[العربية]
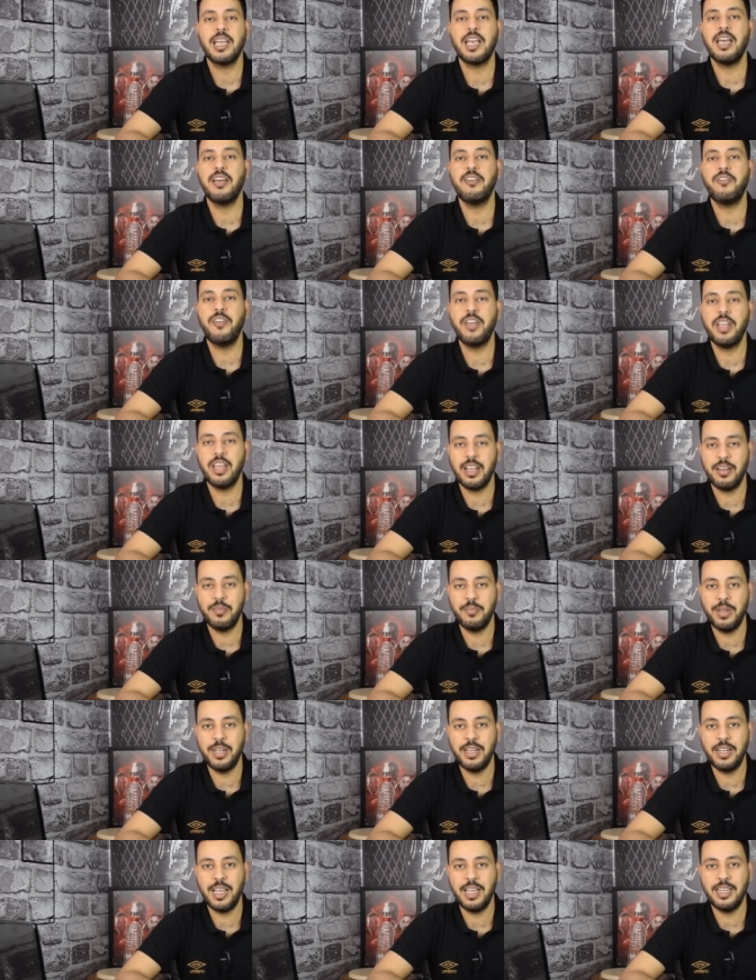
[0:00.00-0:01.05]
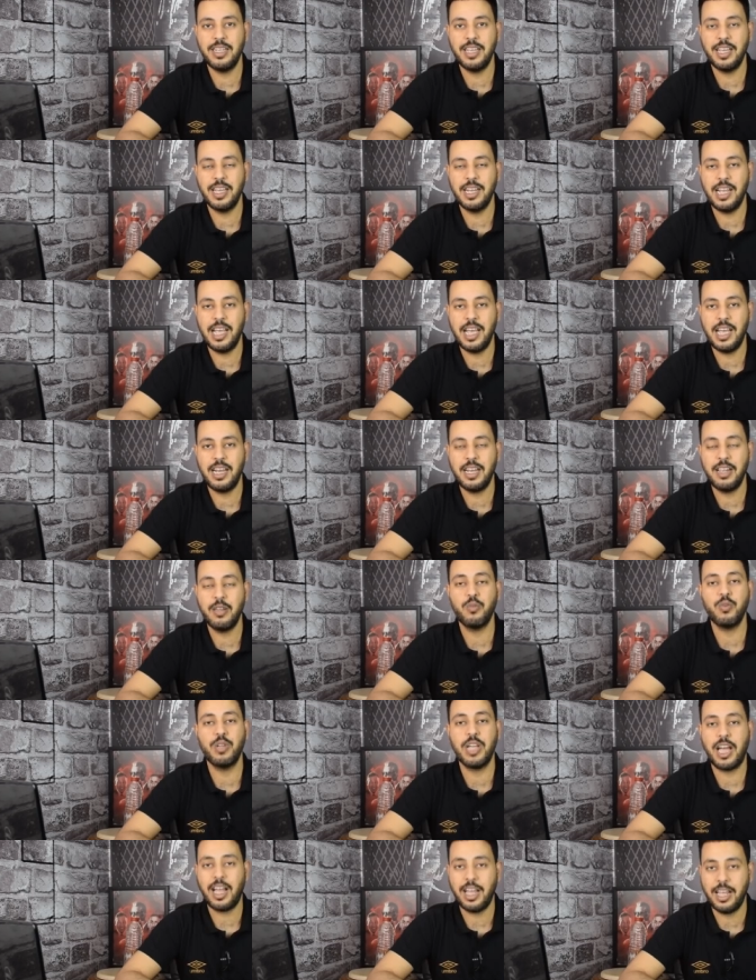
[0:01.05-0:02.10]
كافيا بالنادي الاهلي
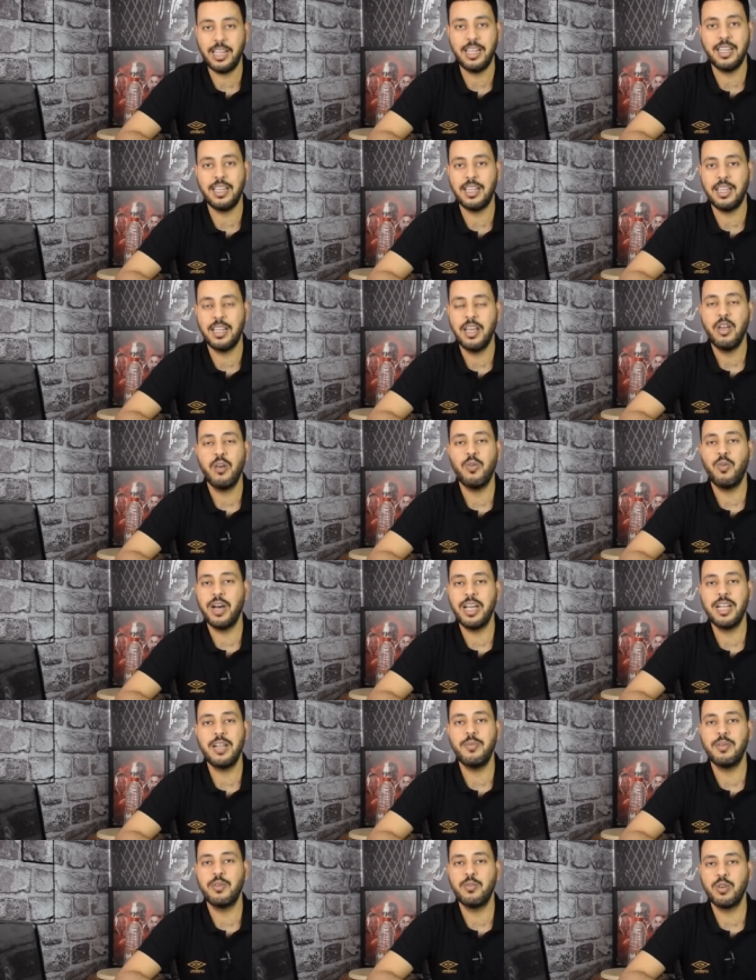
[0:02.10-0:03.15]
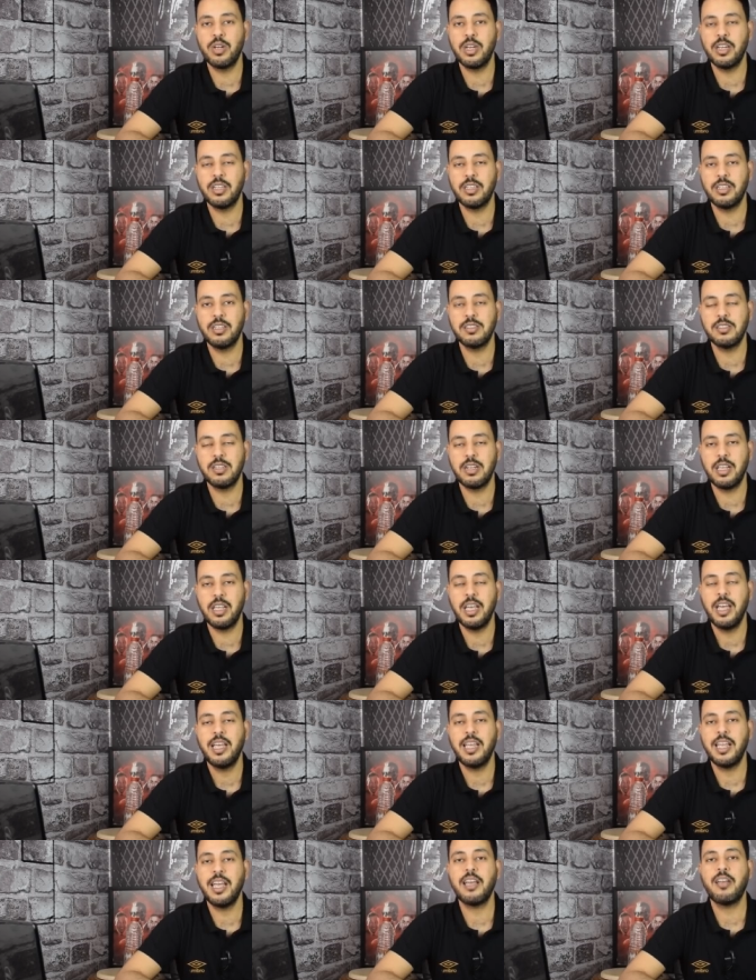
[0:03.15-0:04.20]
وده حقيقي وانا من وجهه نظري
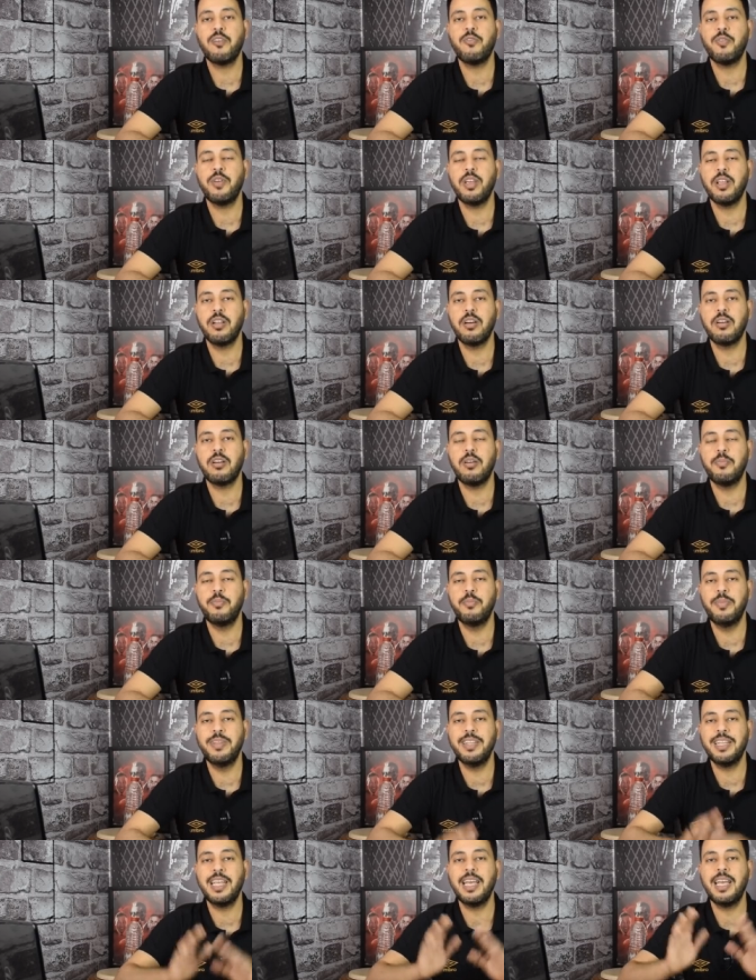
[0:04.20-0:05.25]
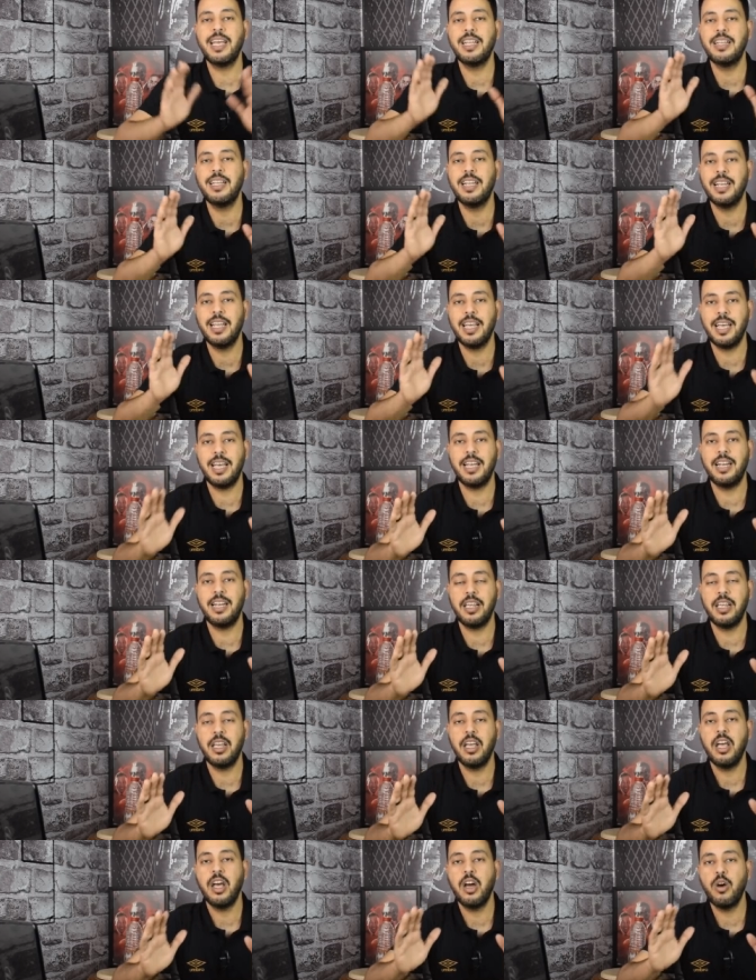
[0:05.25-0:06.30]
يكفي لقب نادي
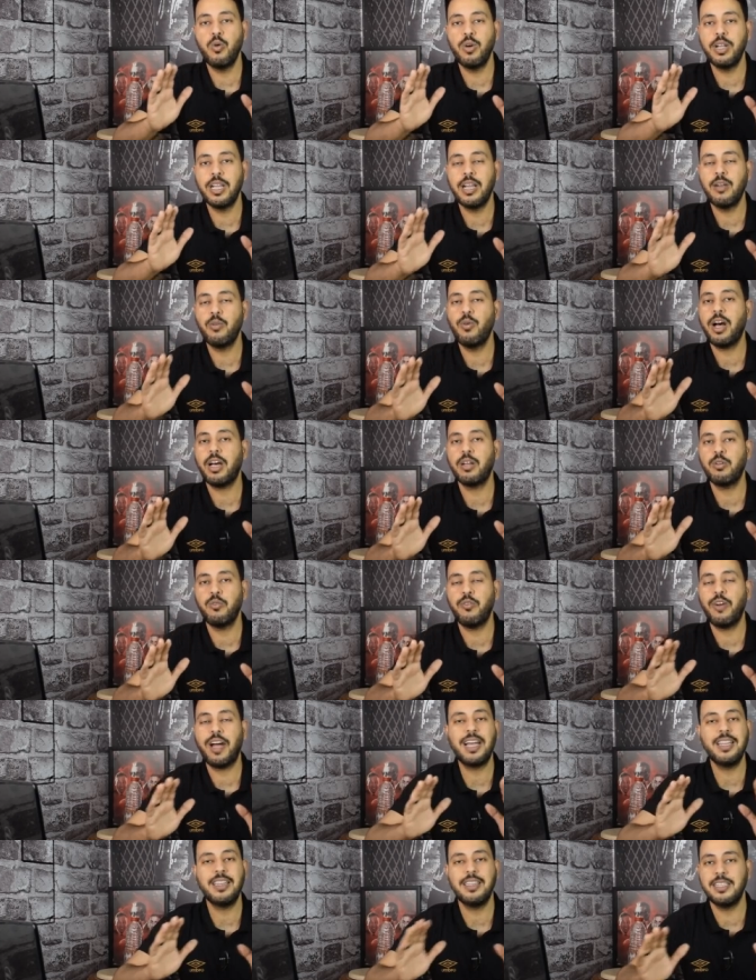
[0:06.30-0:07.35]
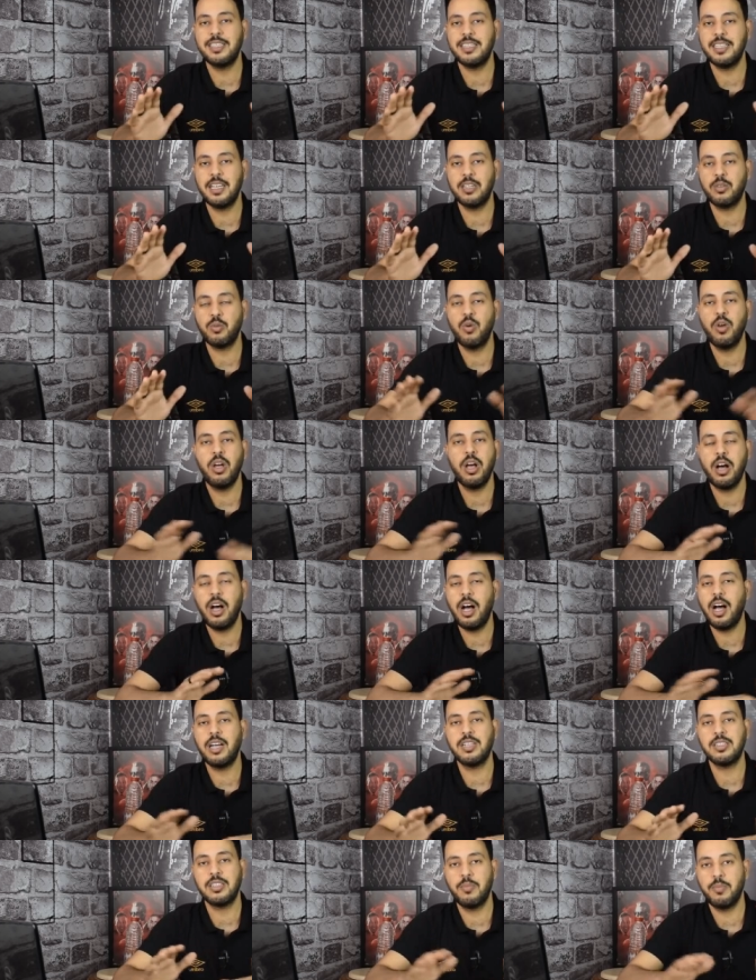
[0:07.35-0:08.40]
الاهلي هو ده لوحده في حد ذاته
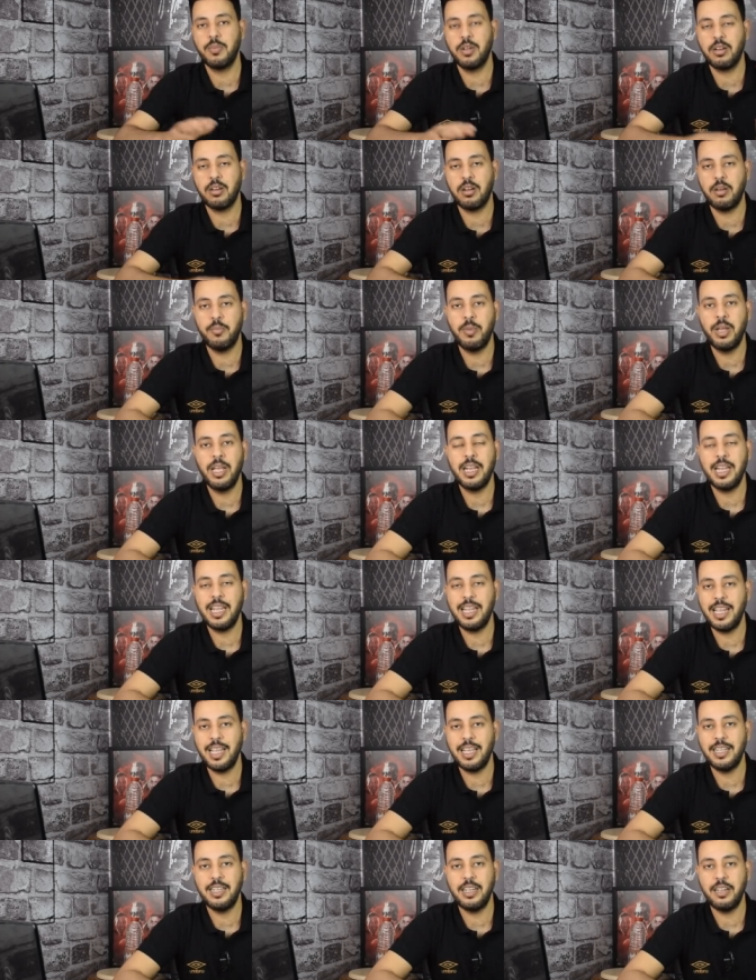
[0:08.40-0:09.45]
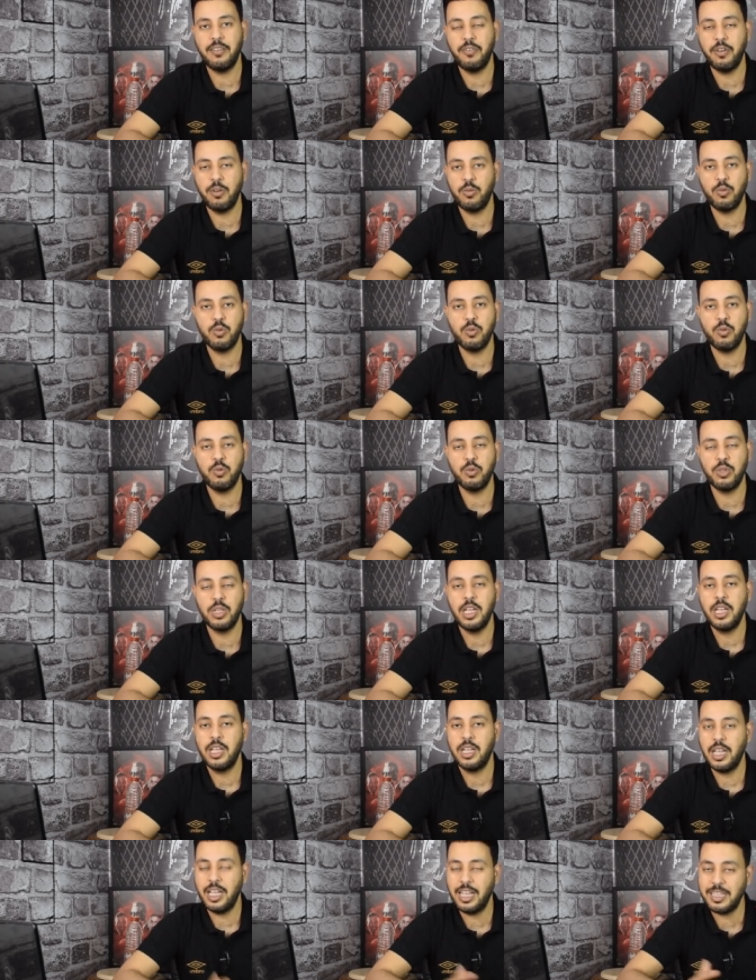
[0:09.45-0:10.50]
اعظم لقب لنادي في الوجود
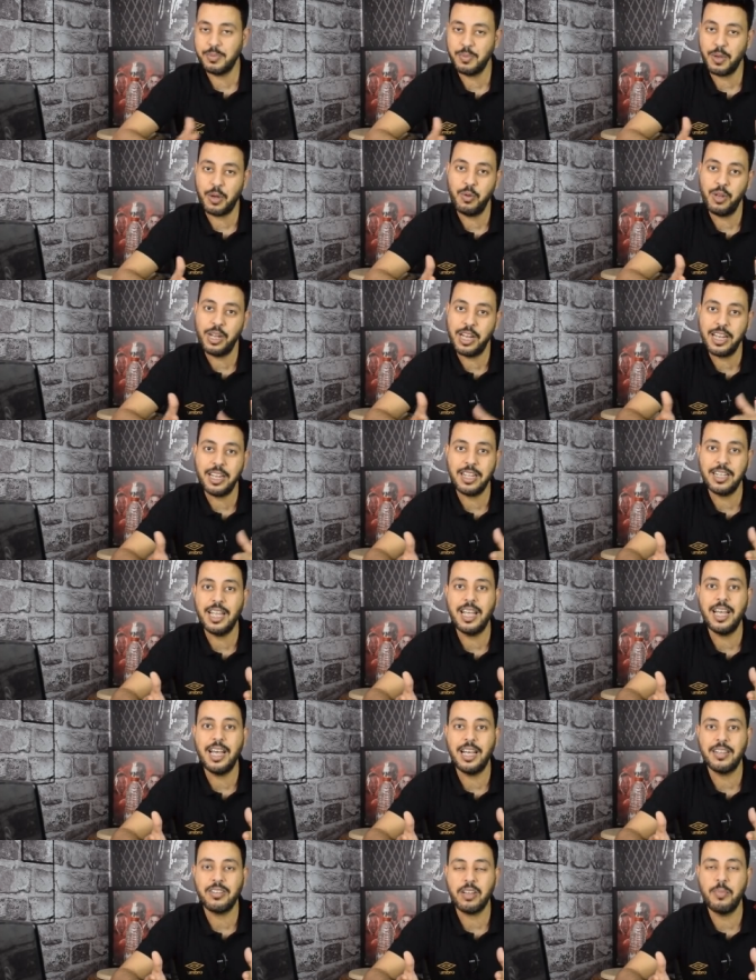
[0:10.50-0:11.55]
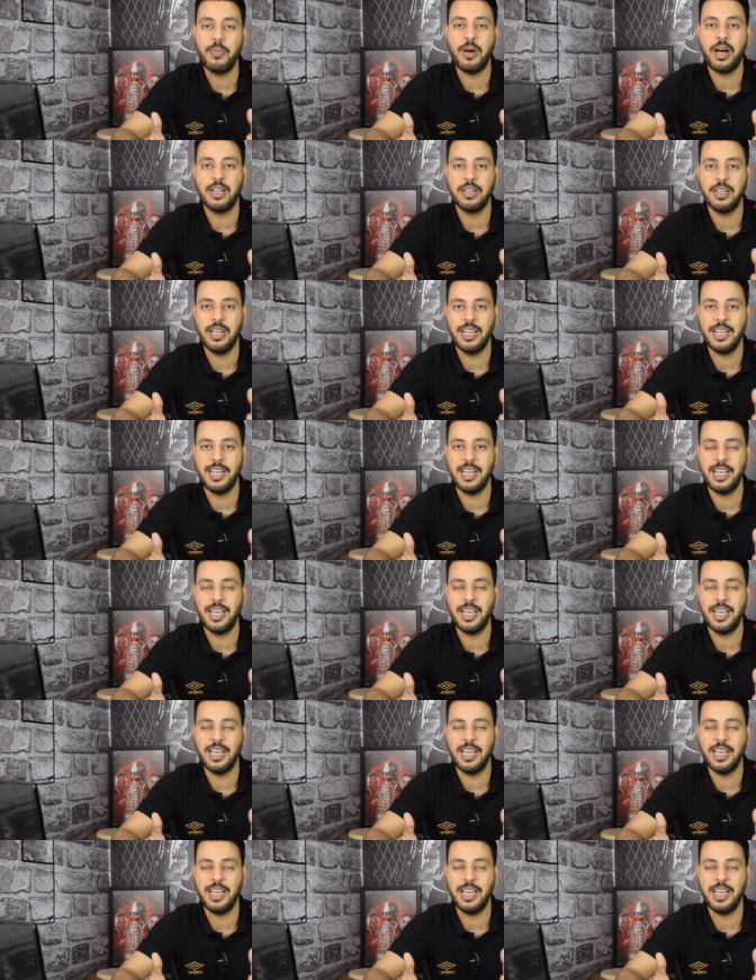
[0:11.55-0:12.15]
اسمحوا لي لان ده طبعا انا